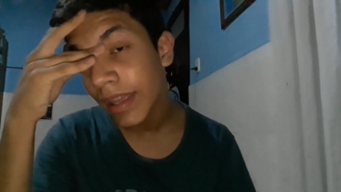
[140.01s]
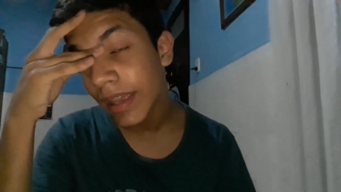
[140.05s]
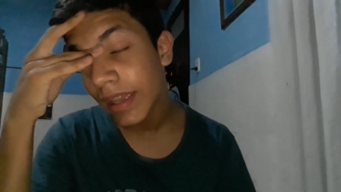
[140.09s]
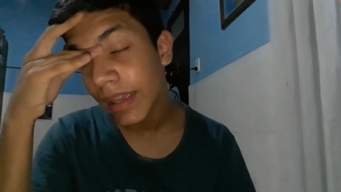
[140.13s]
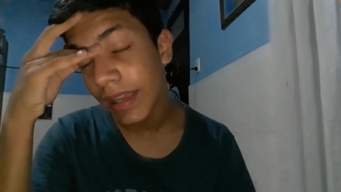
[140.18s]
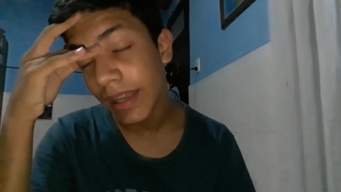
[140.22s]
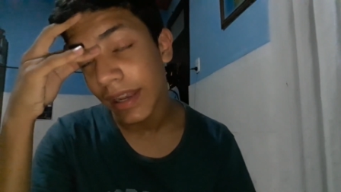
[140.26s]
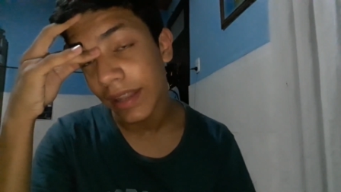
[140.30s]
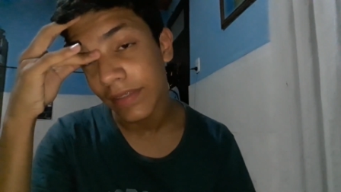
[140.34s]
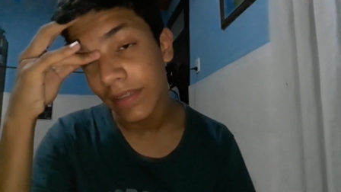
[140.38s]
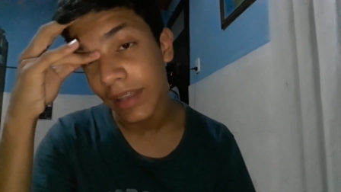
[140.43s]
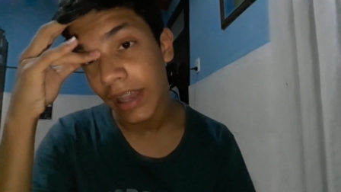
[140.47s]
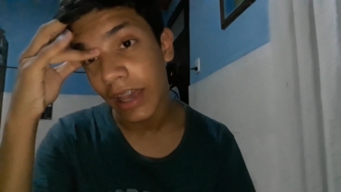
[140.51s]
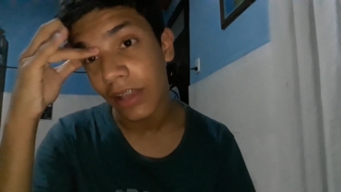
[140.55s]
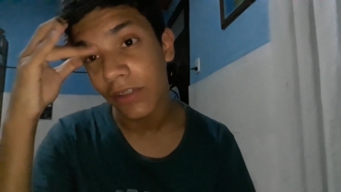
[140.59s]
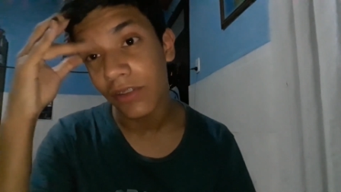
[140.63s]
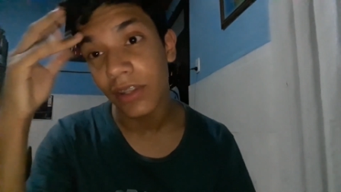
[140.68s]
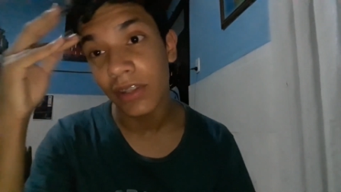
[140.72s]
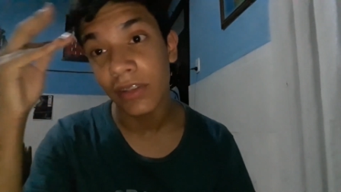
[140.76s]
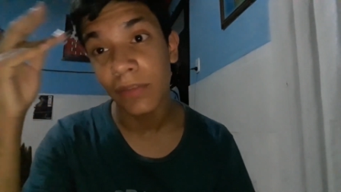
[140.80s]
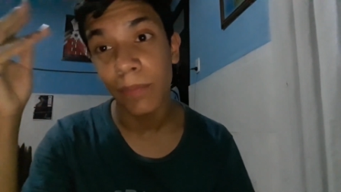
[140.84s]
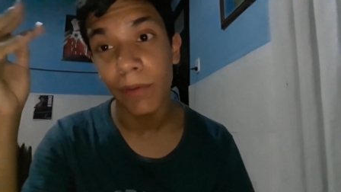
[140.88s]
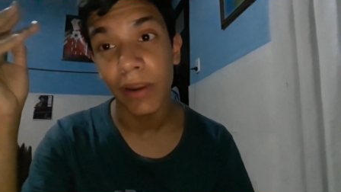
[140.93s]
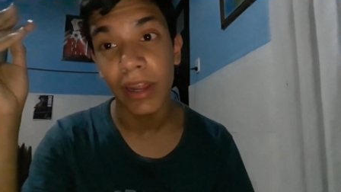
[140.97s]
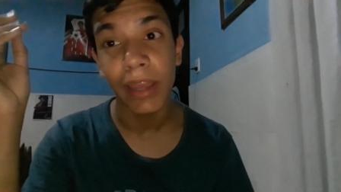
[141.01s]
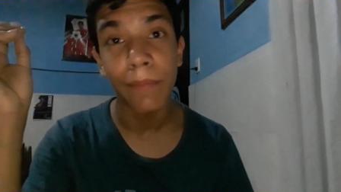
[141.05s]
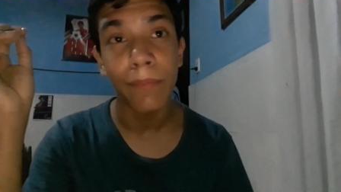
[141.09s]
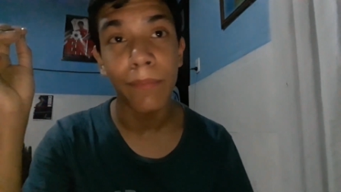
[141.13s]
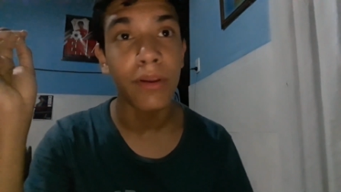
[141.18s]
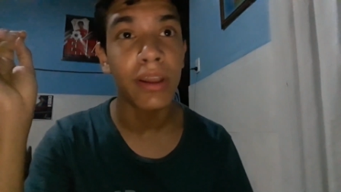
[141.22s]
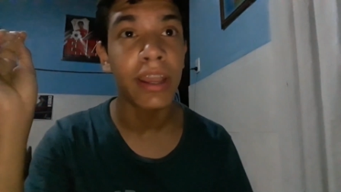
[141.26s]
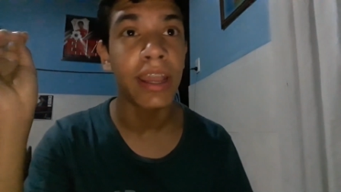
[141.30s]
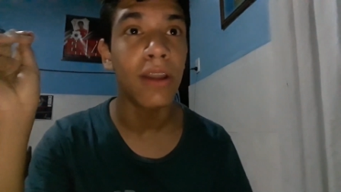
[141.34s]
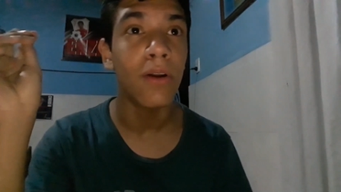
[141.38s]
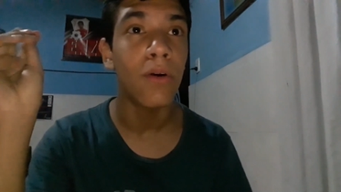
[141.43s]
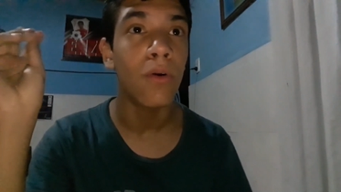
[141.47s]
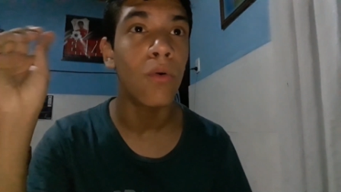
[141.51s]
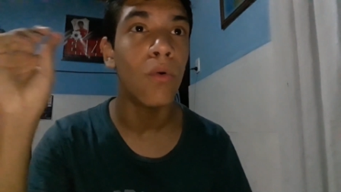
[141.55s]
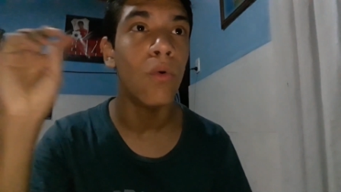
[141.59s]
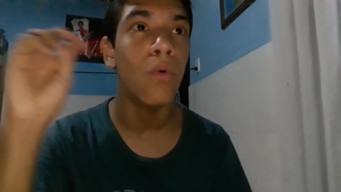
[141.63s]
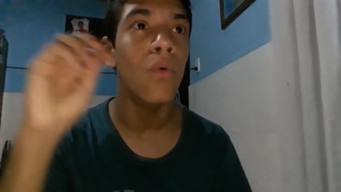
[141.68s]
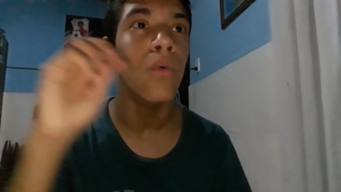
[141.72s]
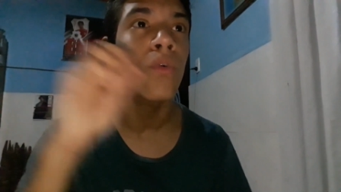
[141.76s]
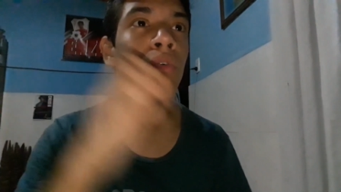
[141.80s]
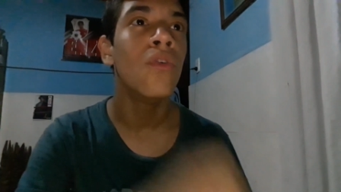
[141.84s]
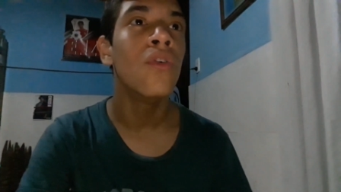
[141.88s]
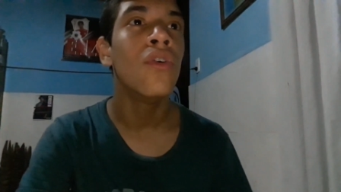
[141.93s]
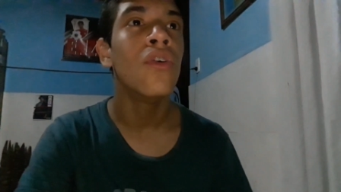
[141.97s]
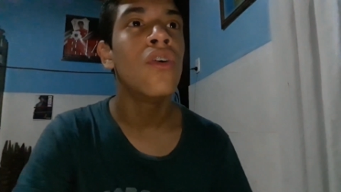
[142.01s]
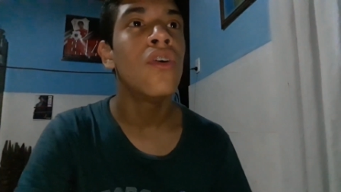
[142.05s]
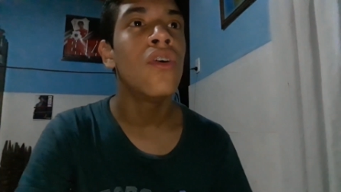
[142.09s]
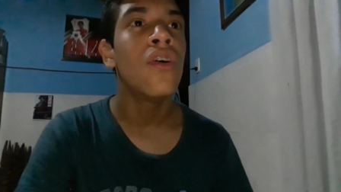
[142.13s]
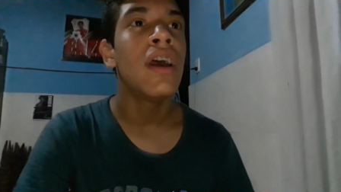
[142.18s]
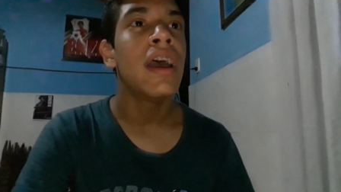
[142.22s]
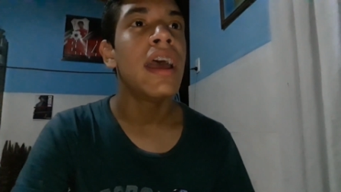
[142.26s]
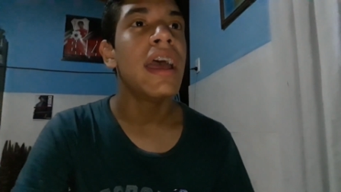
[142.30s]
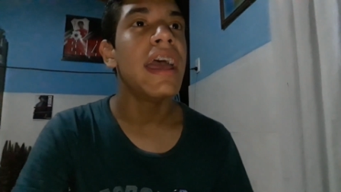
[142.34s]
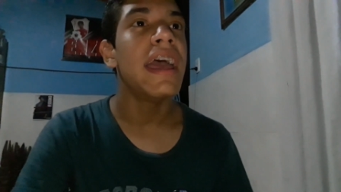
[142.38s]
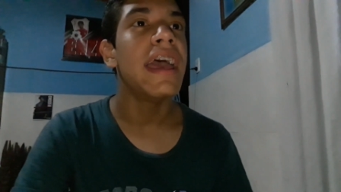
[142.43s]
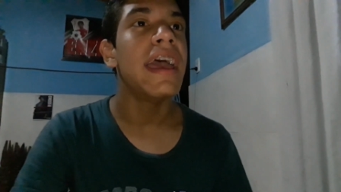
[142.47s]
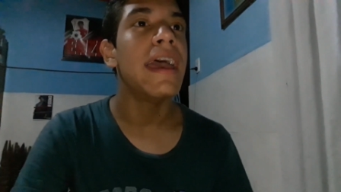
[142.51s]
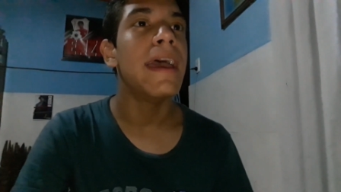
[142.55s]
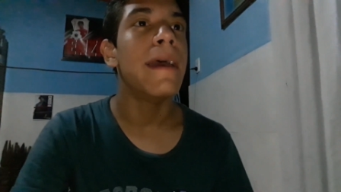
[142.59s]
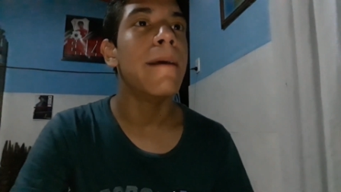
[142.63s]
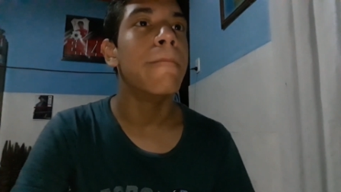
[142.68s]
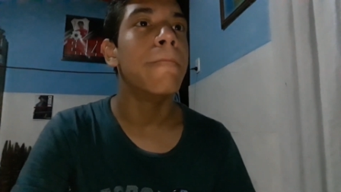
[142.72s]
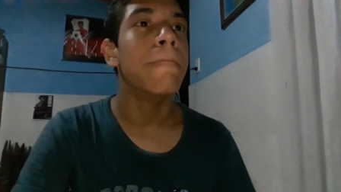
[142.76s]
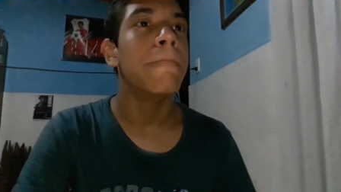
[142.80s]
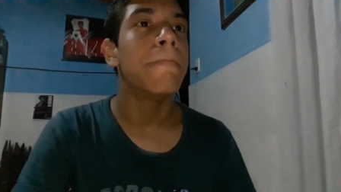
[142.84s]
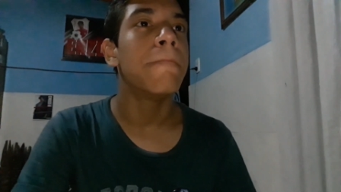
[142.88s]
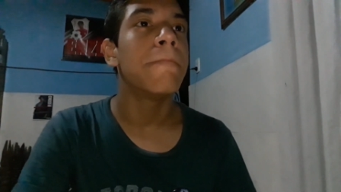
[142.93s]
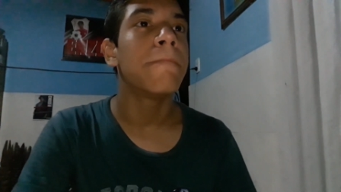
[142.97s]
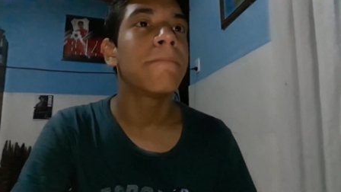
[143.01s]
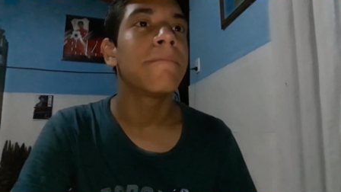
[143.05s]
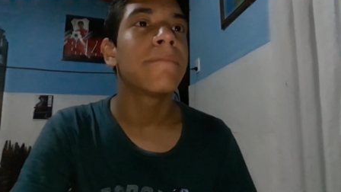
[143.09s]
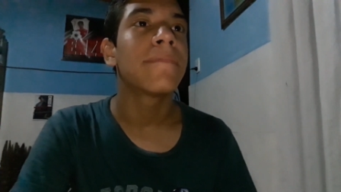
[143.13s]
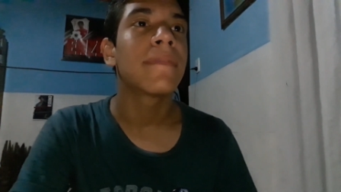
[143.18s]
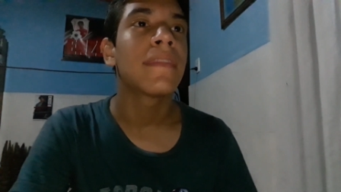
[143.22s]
Que en este caso es, por ejemplo, que Goku em,